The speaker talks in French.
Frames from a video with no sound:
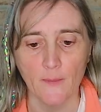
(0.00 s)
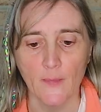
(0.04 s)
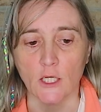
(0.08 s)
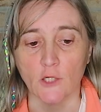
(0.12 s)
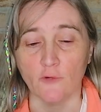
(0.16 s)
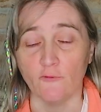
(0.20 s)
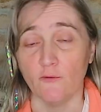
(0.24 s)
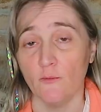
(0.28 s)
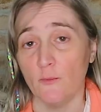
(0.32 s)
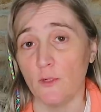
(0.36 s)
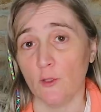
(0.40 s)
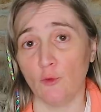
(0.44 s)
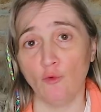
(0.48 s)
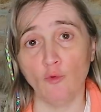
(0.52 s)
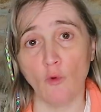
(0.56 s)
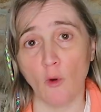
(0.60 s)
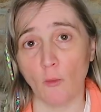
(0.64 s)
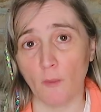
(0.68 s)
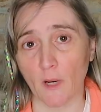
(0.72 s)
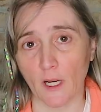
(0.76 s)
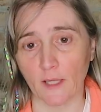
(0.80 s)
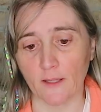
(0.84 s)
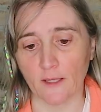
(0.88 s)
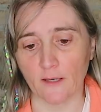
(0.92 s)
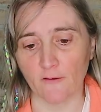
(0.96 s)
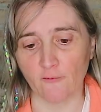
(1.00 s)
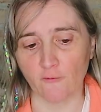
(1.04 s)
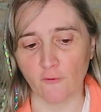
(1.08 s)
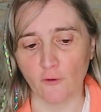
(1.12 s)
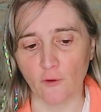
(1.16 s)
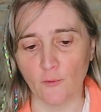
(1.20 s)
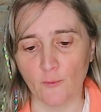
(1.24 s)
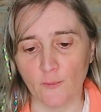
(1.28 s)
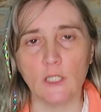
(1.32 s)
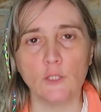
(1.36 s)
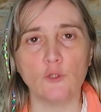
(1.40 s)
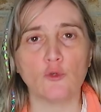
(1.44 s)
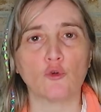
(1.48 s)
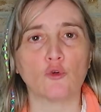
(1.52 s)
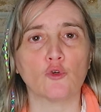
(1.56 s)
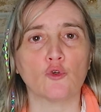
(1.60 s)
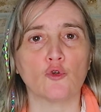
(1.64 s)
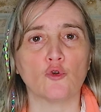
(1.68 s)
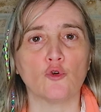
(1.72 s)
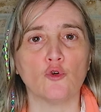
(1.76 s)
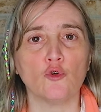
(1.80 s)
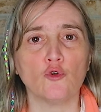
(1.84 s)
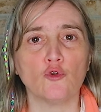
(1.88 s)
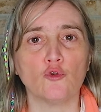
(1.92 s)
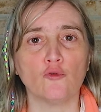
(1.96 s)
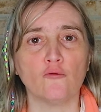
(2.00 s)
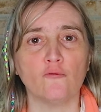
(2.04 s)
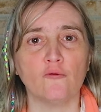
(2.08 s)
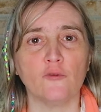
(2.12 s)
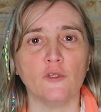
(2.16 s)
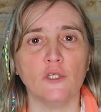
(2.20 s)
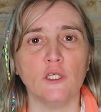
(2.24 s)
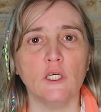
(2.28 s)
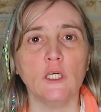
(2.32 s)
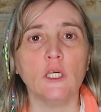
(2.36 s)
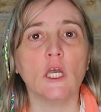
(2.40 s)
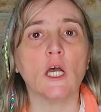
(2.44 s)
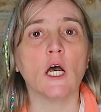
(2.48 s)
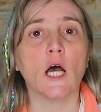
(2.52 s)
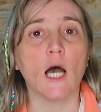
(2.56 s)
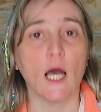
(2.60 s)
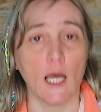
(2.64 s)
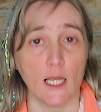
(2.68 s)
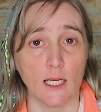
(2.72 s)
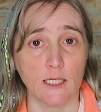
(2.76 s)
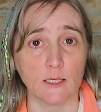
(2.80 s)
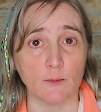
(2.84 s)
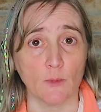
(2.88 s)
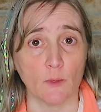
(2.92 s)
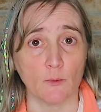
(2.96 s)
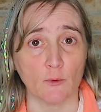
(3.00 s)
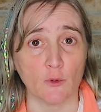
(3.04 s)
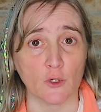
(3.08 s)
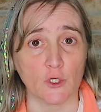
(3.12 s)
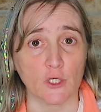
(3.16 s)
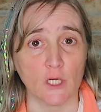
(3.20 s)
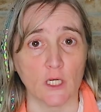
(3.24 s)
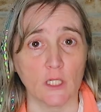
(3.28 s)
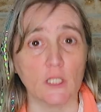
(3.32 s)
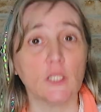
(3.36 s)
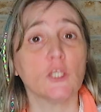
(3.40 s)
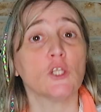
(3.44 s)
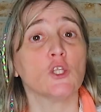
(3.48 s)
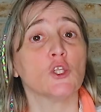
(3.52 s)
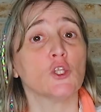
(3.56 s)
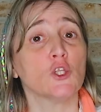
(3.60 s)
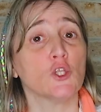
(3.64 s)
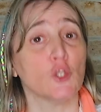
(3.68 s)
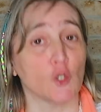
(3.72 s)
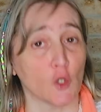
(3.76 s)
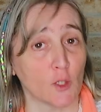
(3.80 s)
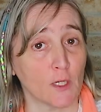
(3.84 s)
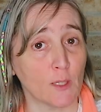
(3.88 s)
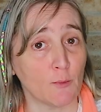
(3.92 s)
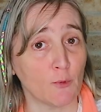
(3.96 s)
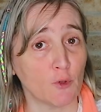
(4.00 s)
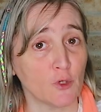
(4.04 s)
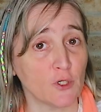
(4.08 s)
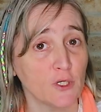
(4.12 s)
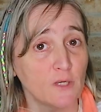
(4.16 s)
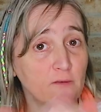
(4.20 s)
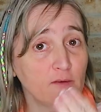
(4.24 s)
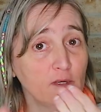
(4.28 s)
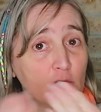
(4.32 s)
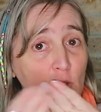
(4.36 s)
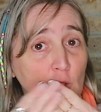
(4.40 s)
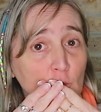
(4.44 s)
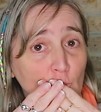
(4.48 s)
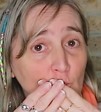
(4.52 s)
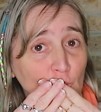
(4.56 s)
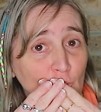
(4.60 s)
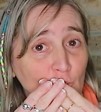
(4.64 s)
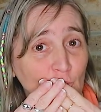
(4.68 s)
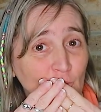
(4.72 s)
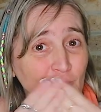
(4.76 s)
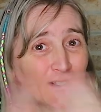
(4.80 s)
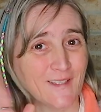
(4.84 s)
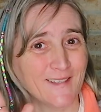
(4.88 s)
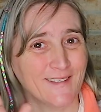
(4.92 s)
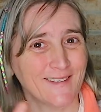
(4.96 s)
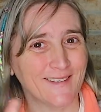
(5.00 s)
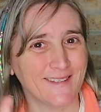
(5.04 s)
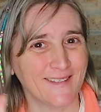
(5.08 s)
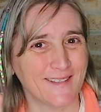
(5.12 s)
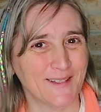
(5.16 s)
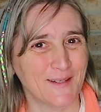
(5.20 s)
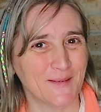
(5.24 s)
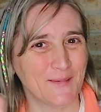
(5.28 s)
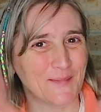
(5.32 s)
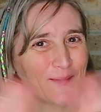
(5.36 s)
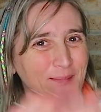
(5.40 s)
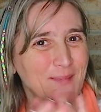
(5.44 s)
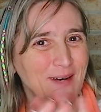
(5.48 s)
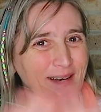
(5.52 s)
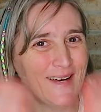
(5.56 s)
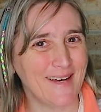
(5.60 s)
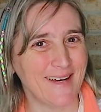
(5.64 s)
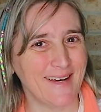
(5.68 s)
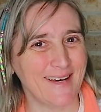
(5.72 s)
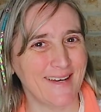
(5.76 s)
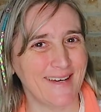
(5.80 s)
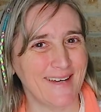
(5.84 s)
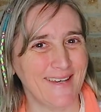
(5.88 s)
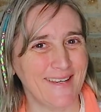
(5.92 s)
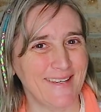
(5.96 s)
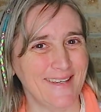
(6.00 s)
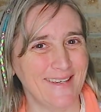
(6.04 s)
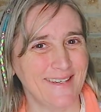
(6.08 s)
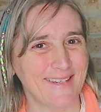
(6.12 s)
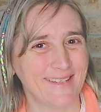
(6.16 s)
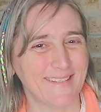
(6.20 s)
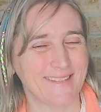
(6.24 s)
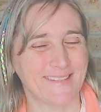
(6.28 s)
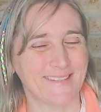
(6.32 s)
Et je vous mets tout en barre d'infos. Et sur ce, je vous dis à la semaine prochaine dans la prochaine vidéo. Bye